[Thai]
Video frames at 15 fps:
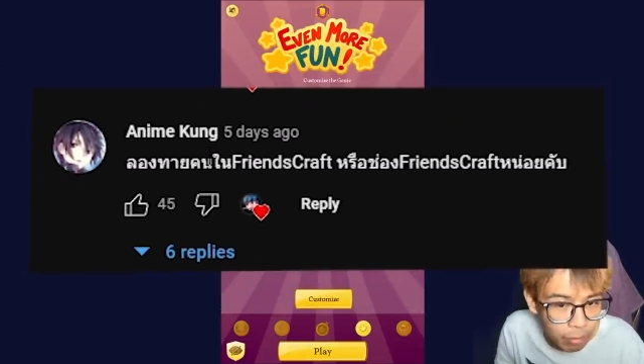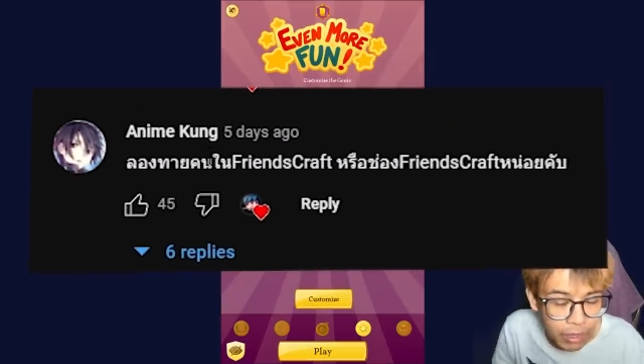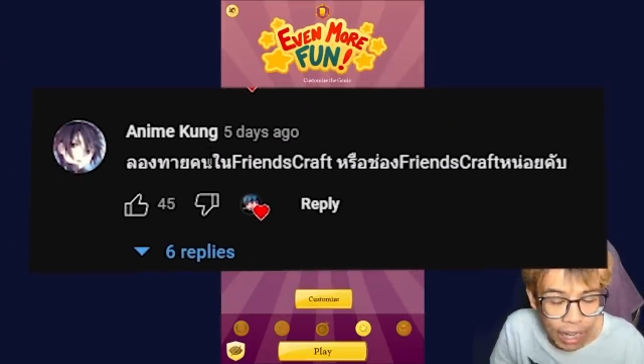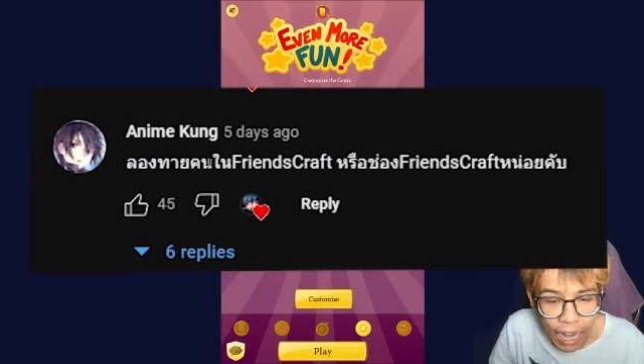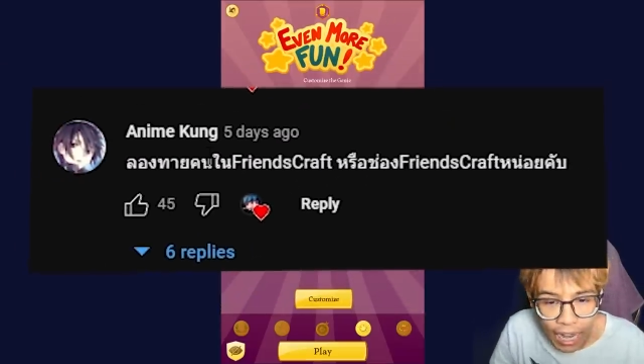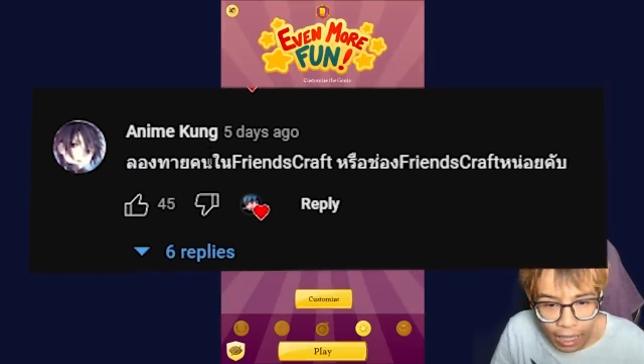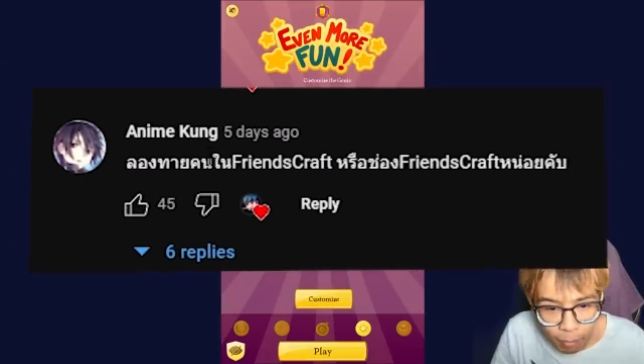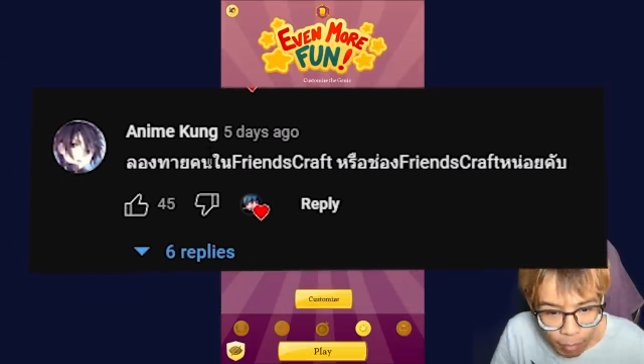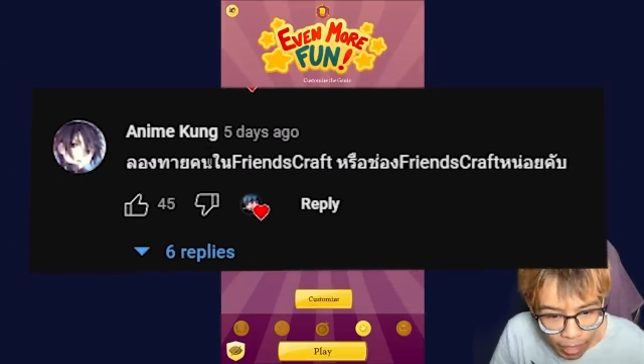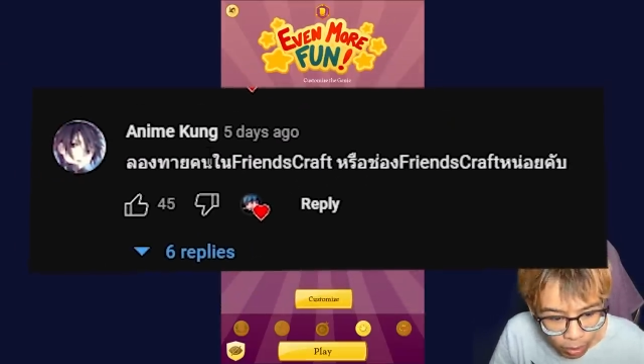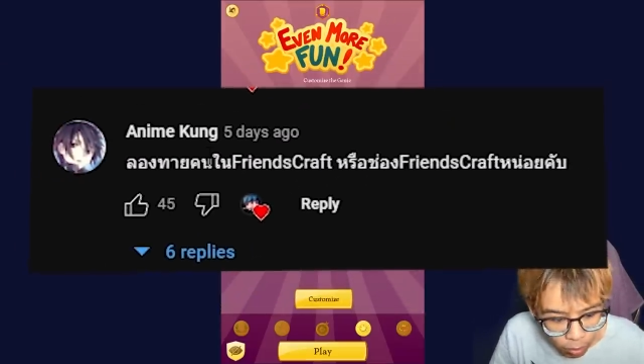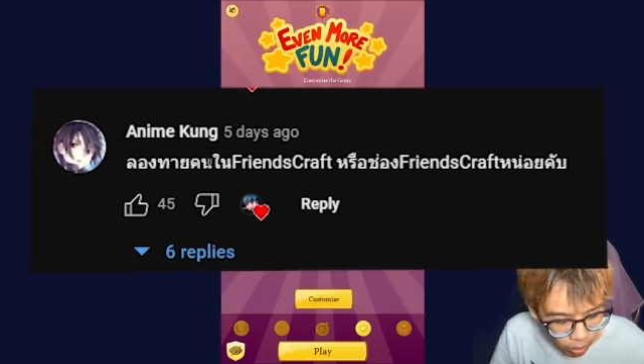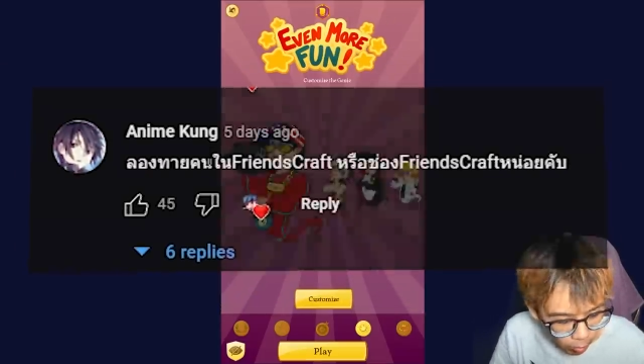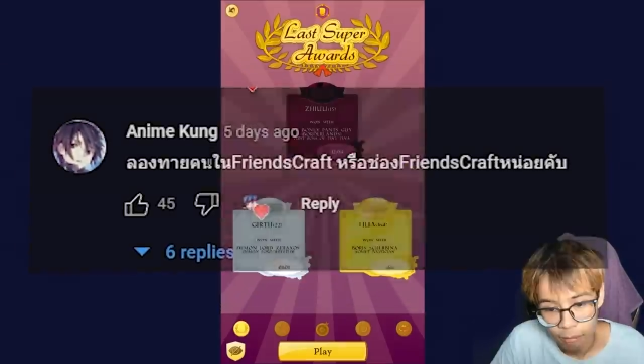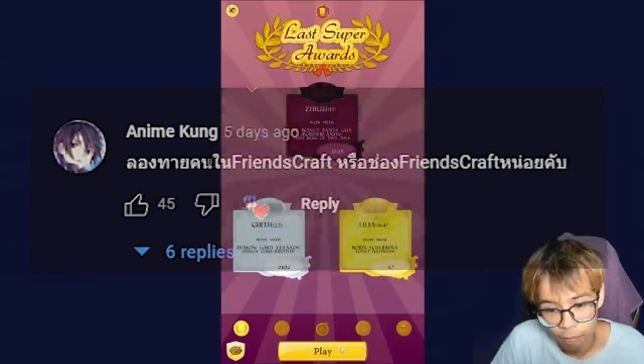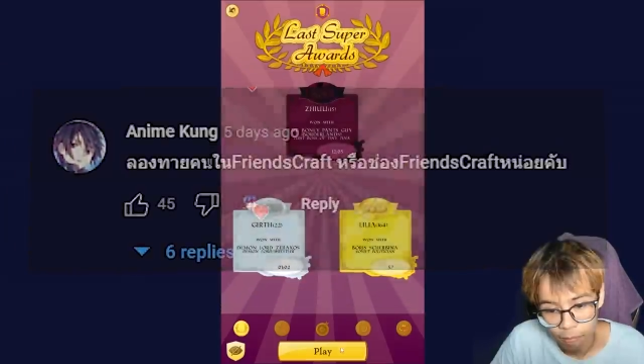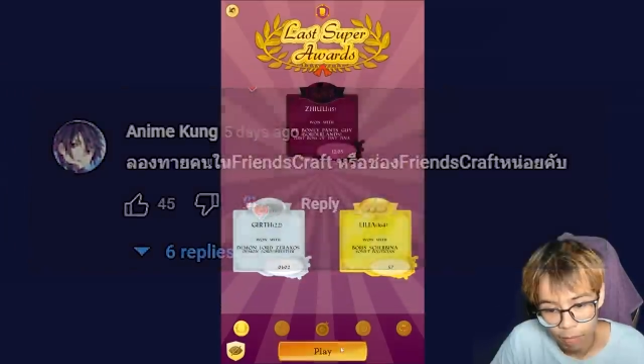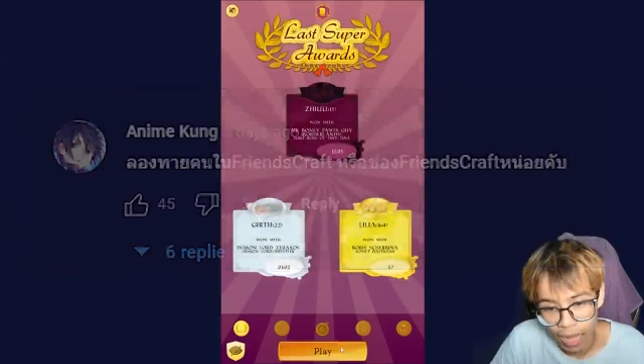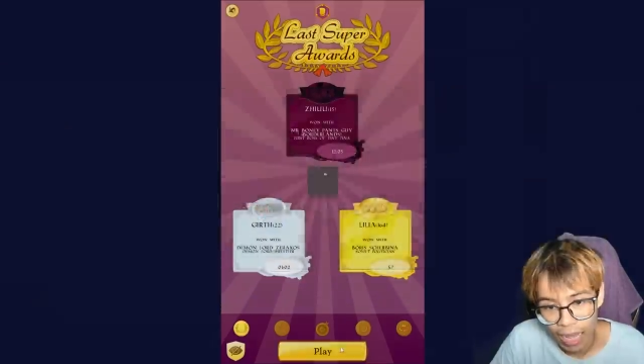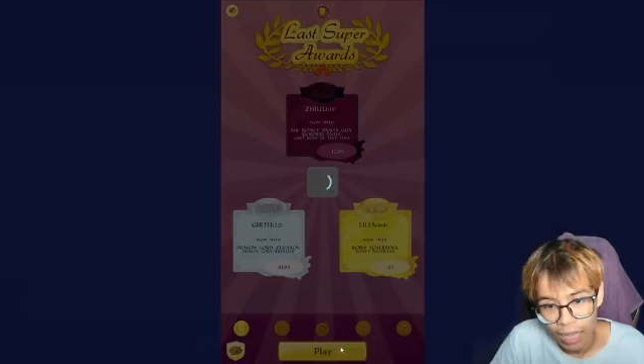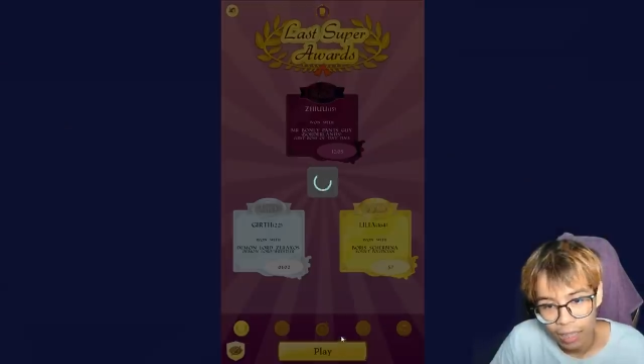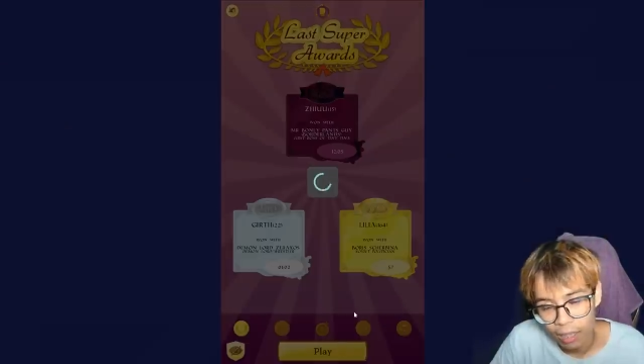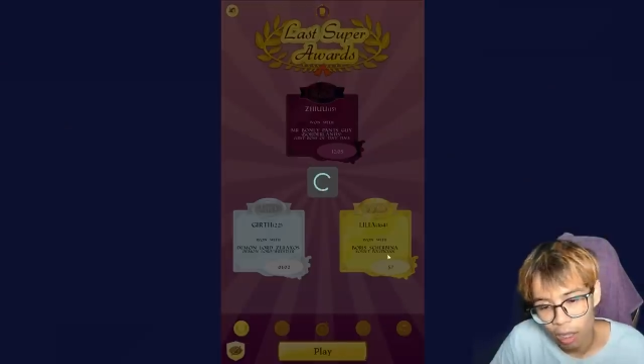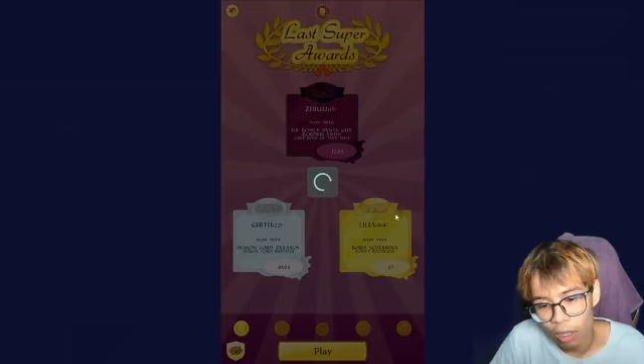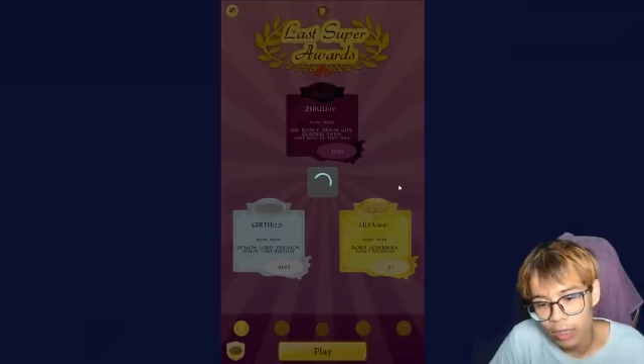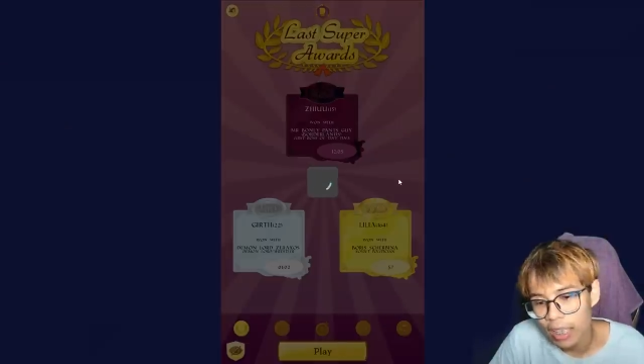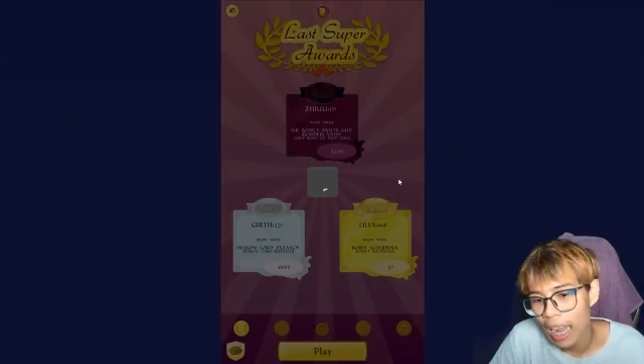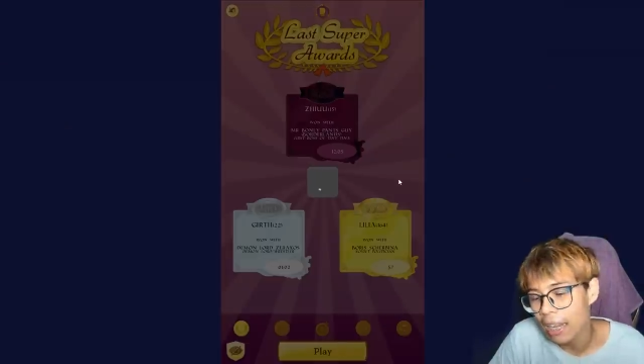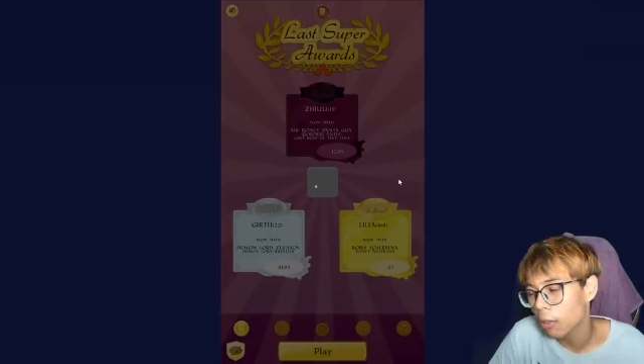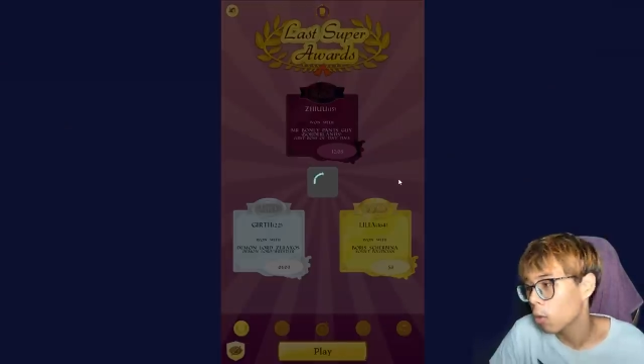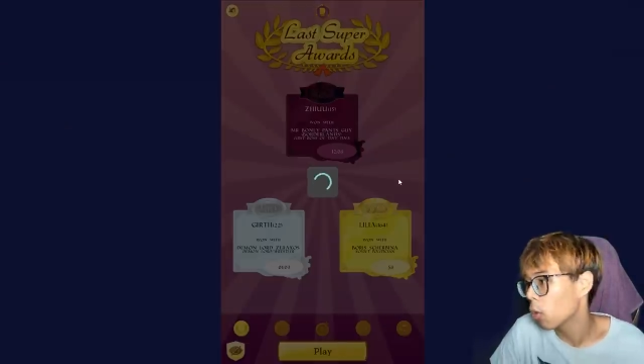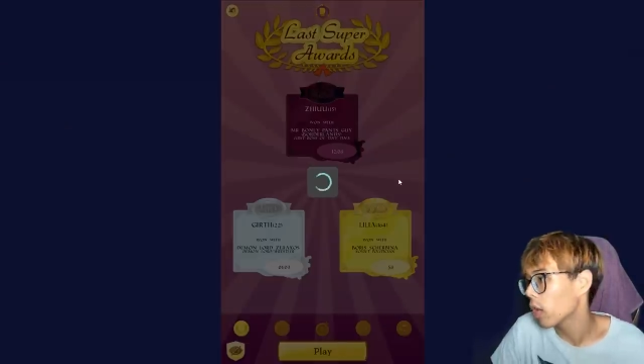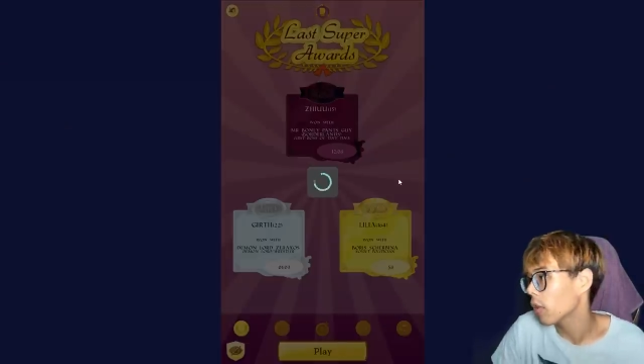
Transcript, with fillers: จากอนิเมะคุณมมาลองชายดูคนใน